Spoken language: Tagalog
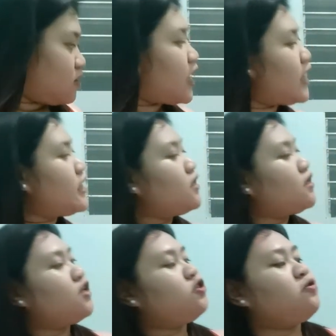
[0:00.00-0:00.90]
Ay,
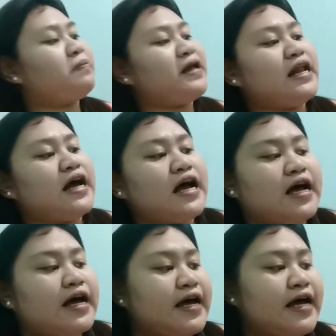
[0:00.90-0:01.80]
ito pala
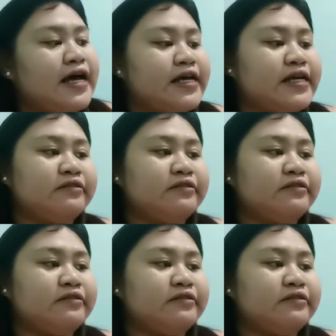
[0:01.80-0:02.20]
ay